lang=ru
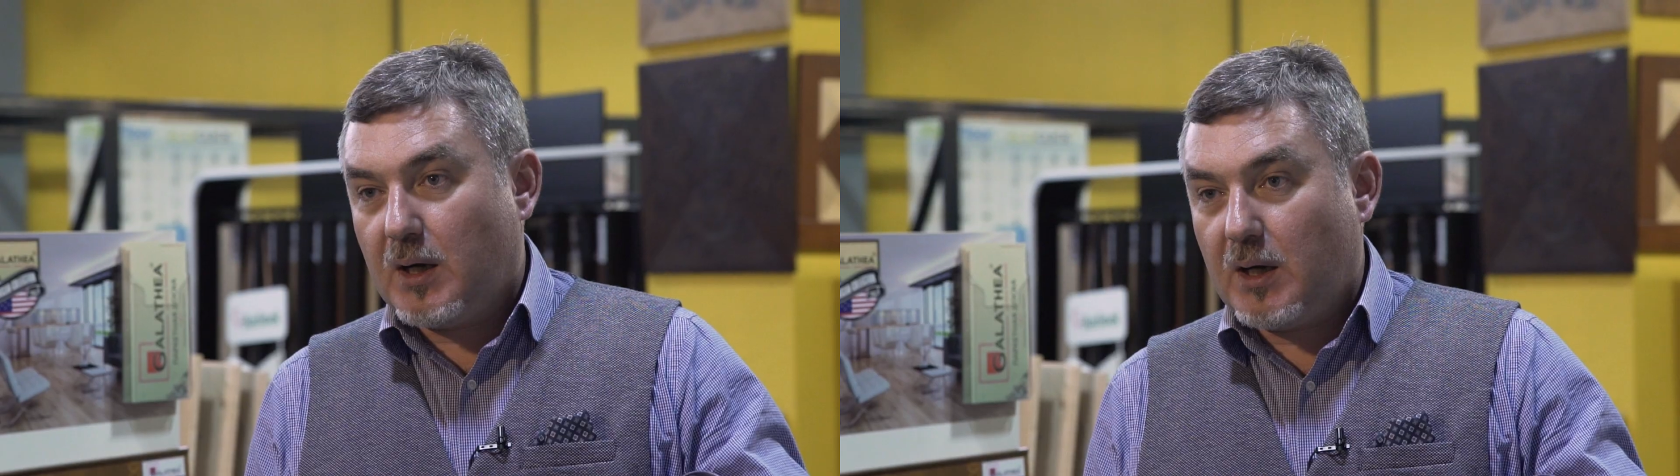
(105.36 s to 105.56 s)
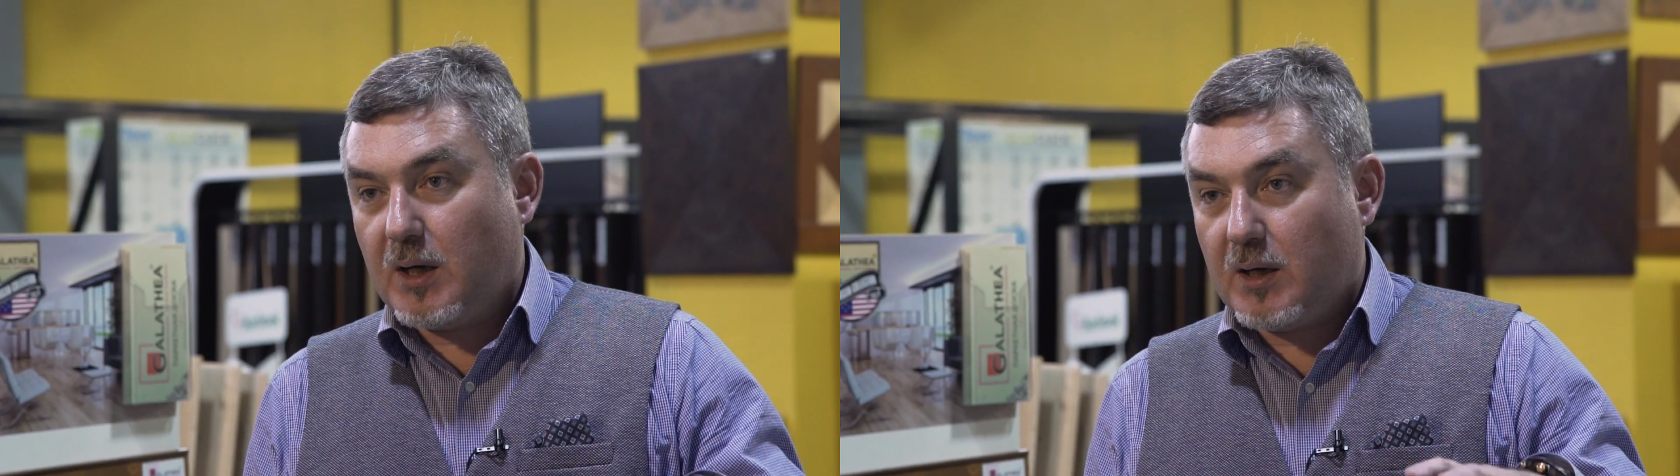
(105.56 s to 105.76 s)

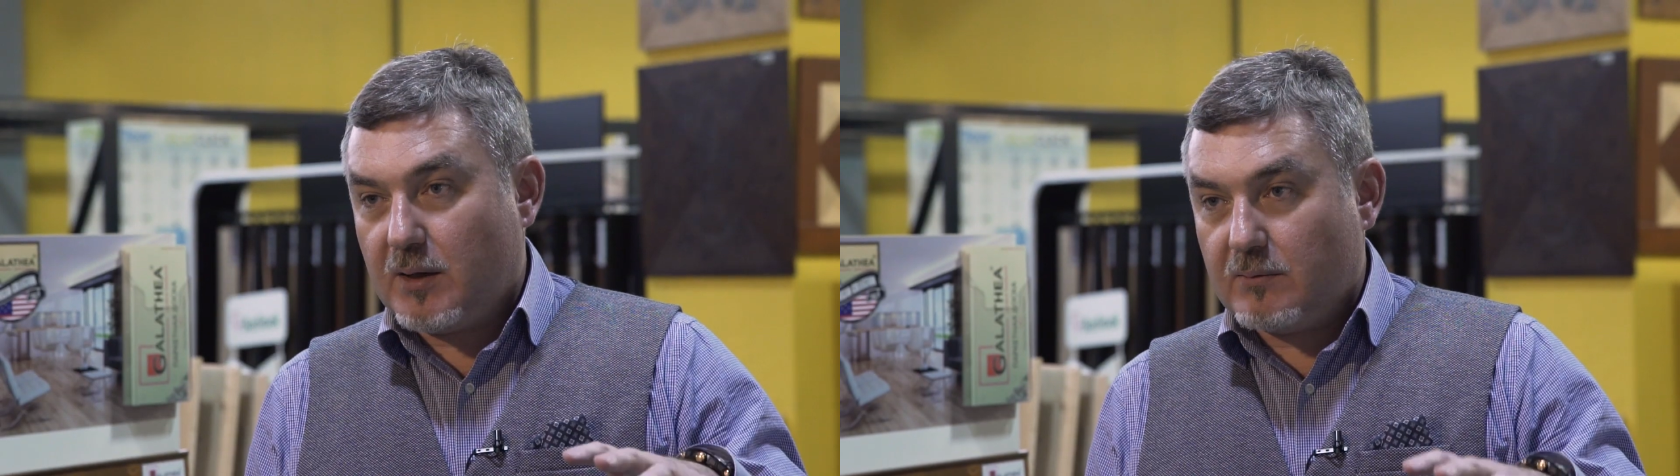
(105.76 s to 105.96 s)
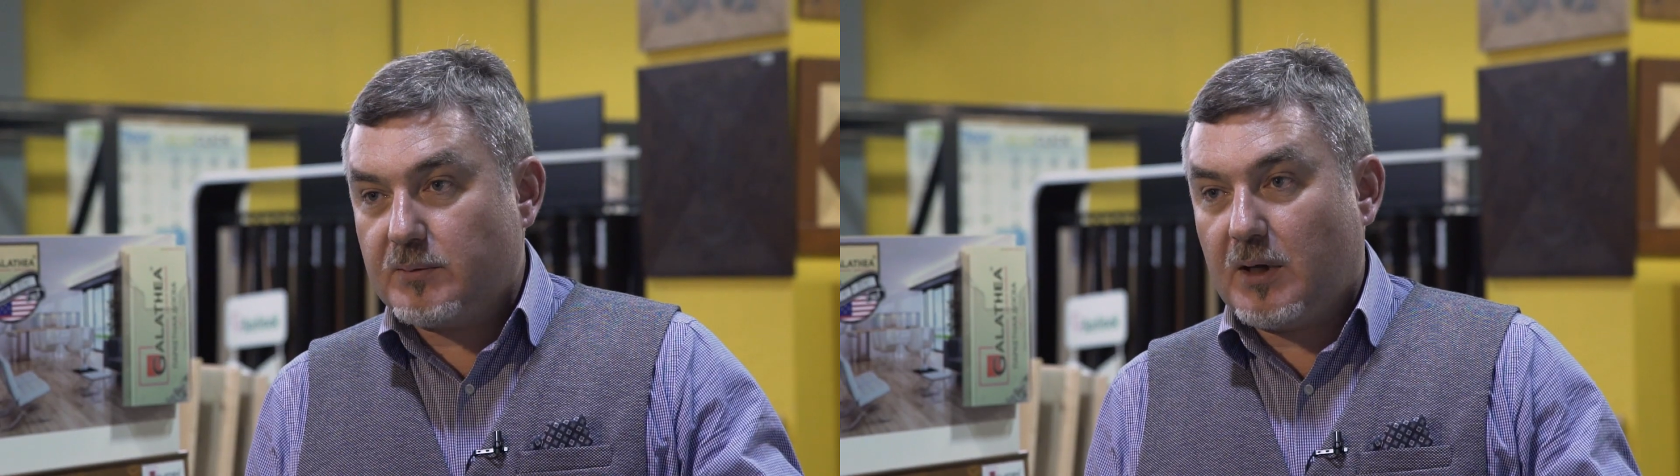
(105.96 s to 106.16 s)

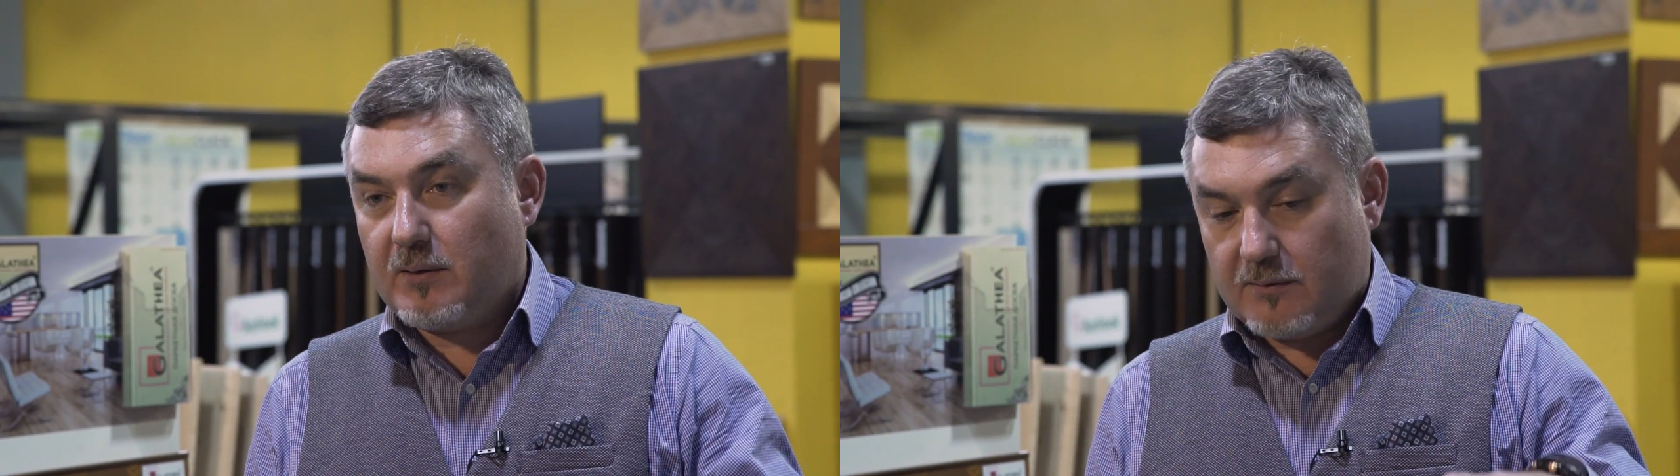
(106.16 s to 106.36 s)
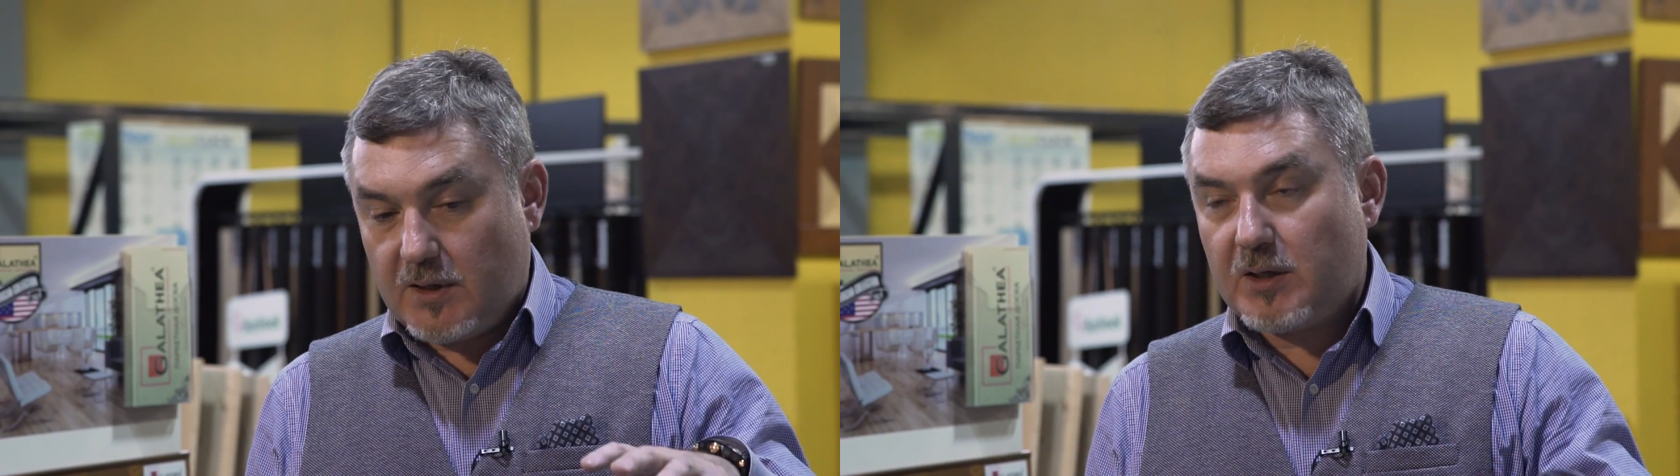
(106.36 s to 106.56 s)
а,
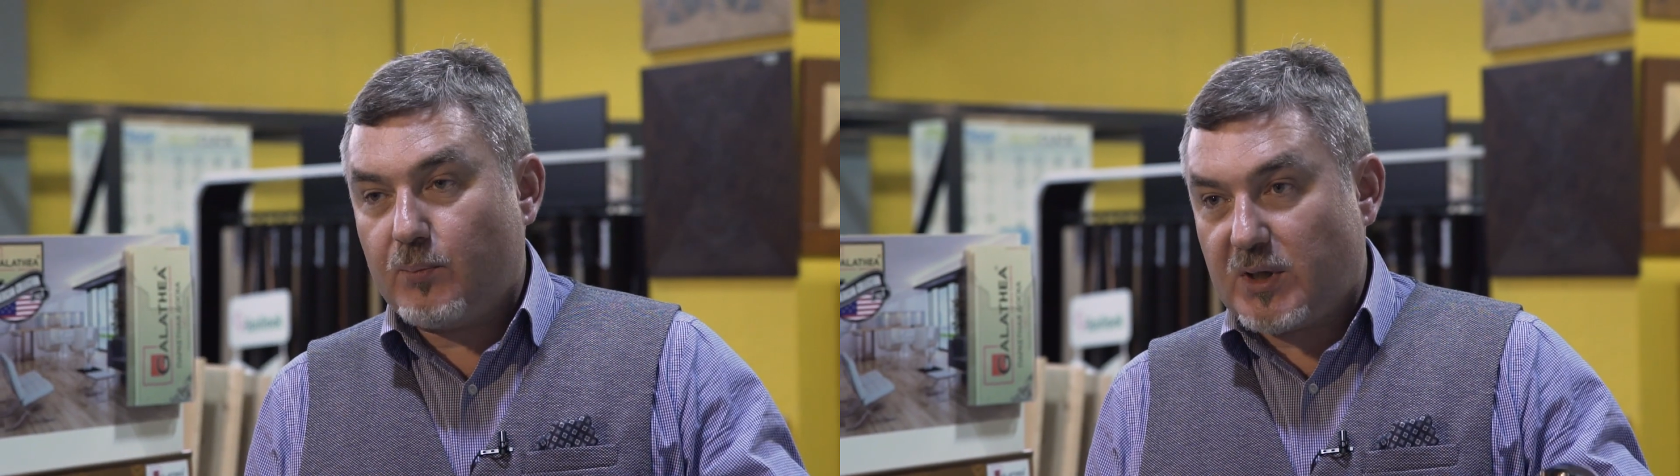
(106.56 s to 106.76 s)
да, влаге